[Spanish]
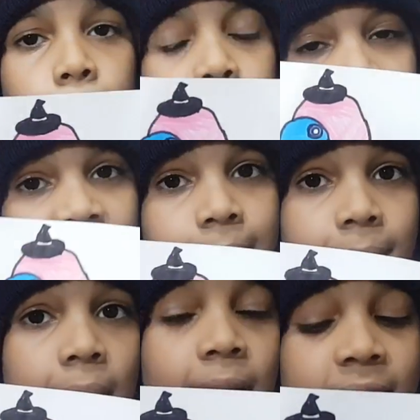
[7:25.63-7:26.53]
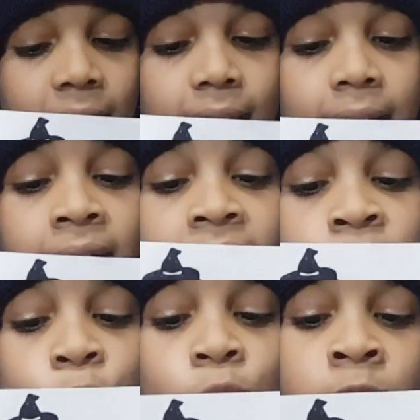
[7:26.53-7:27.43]
Ven mi gente que
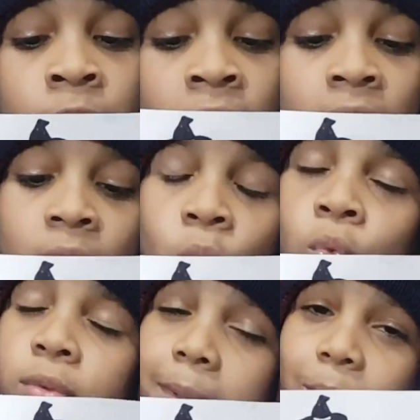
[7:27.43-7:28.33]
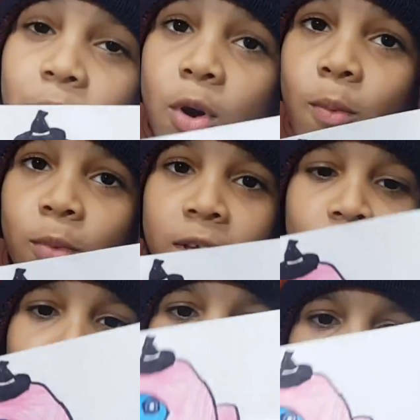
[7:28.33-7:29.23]
esto es un dibujo muy
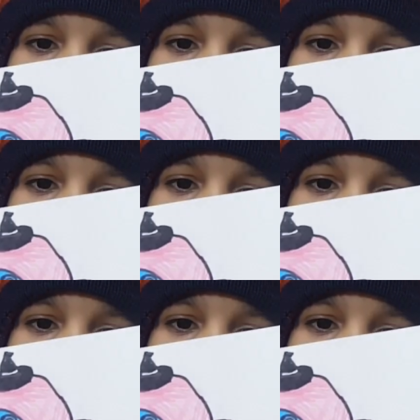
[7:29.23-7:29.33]
normal,